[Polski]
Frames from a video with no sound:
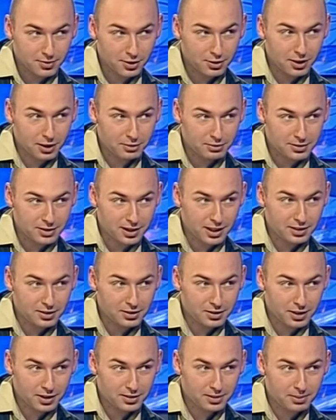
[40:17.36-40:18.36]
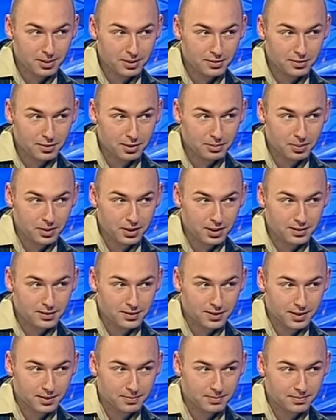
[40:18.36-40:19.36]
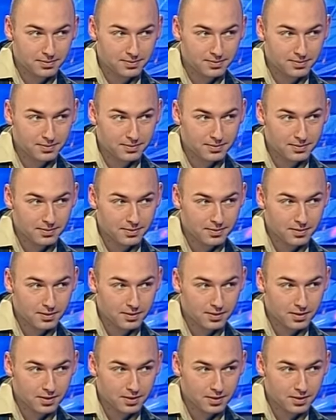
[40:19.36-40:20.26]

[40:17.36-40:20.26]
No do Australii to ja za bardzo nie polecę. A i.